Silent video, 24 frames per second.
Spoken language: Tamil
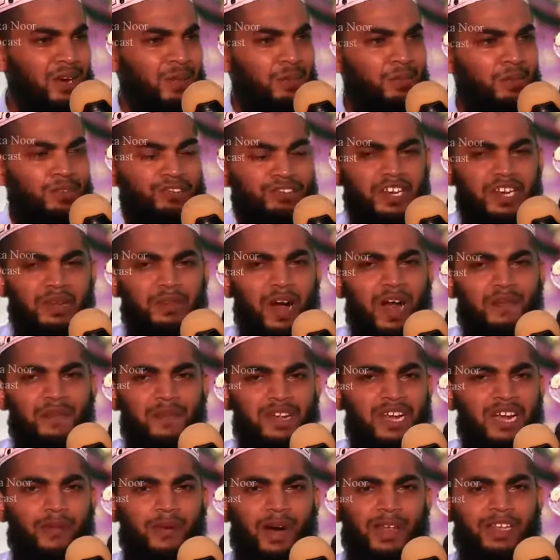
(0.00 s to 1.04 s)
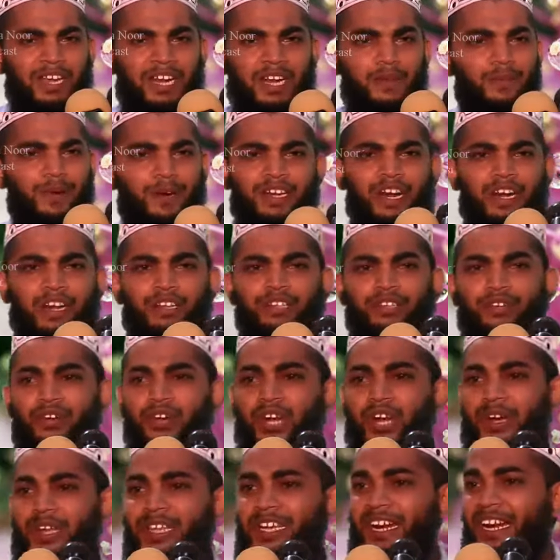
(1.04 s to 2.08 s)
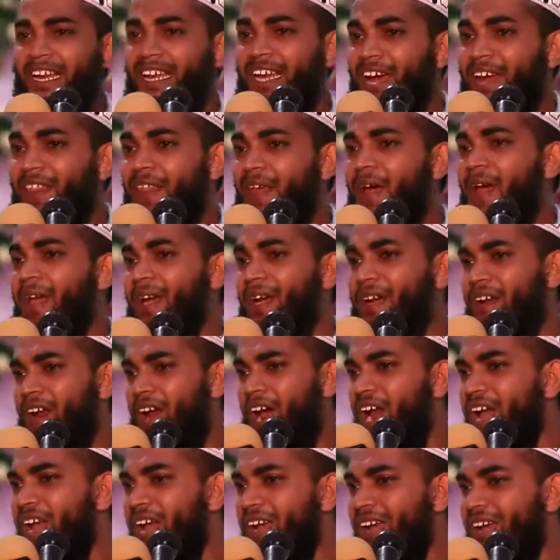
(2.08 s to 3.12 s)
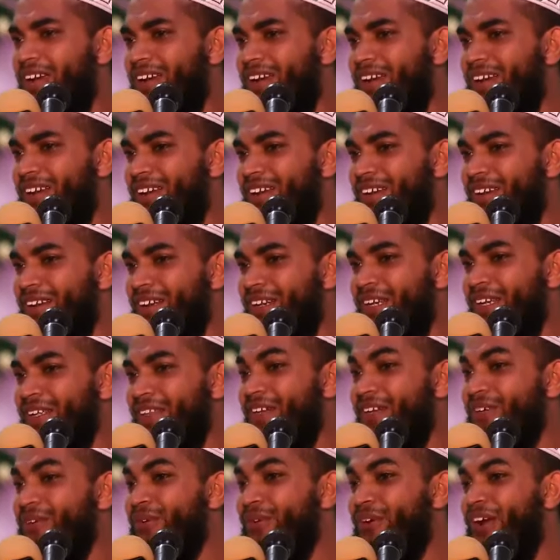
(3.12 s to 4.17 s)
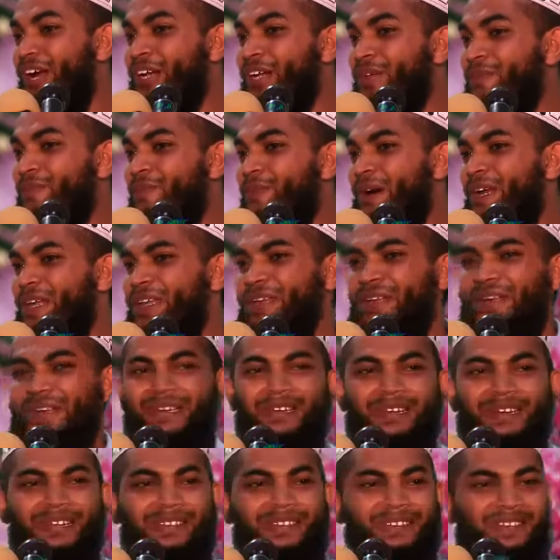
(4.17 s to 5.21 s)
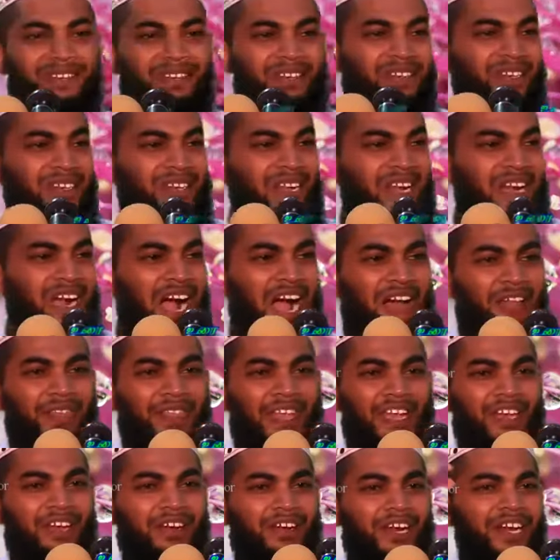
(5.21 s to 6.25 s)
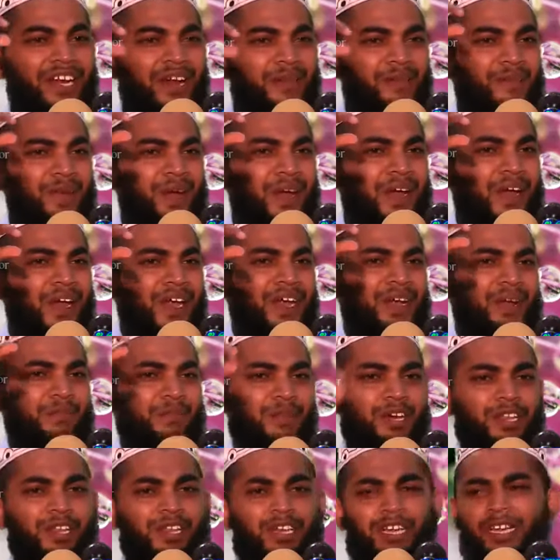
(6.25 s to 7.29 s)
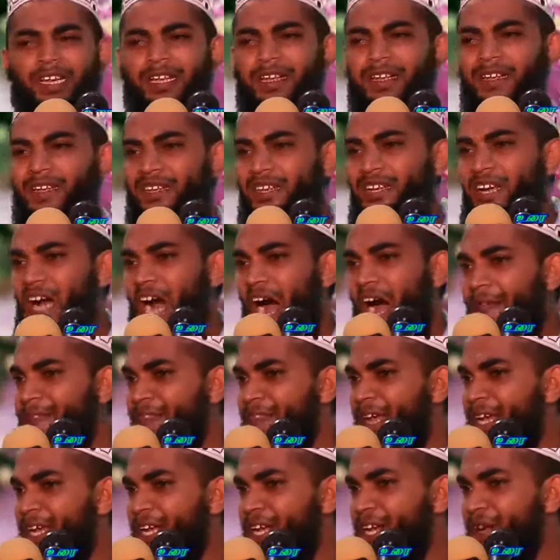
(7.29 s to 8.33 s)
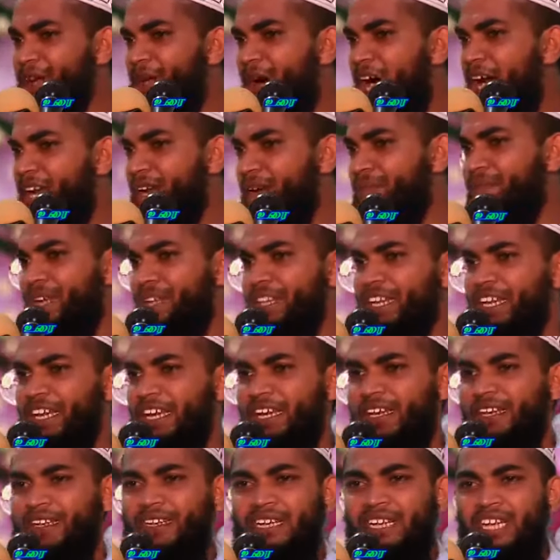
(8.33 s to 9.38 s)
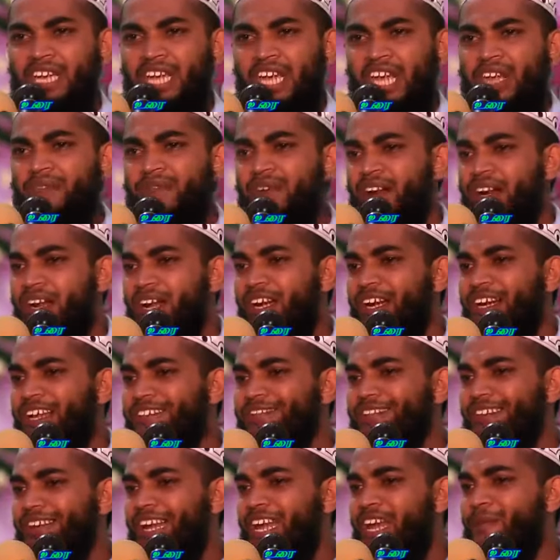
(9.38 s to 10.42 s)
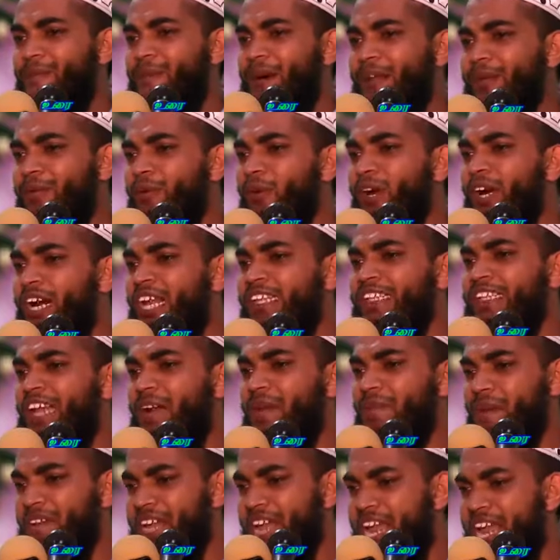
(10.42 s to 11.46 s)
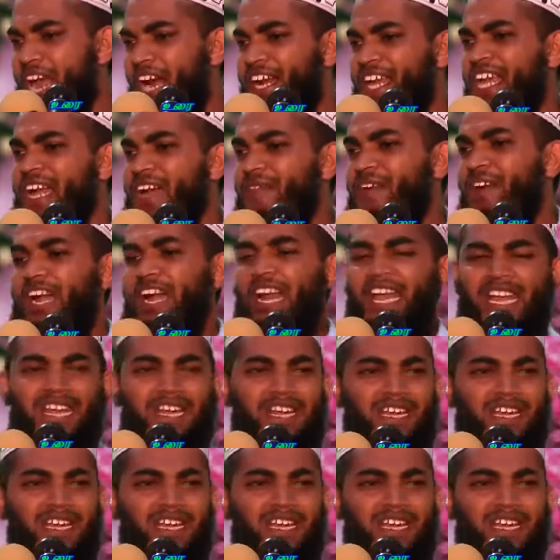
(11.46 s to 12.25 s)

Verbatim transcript: முஸ்லிம் ஆன்மீகவாதிகள் இப்படி நடந்து கொள்வது கிடையாதா என்றால் இதற்கு ஒரு அடிப்படை இருக்கிறது அந்த இறை நம்பிக்கை என்பது அந்த ஈமான் என்பது இவர்களிடத்திலே பரிபூர்ண தன்மையை அடையவில்லை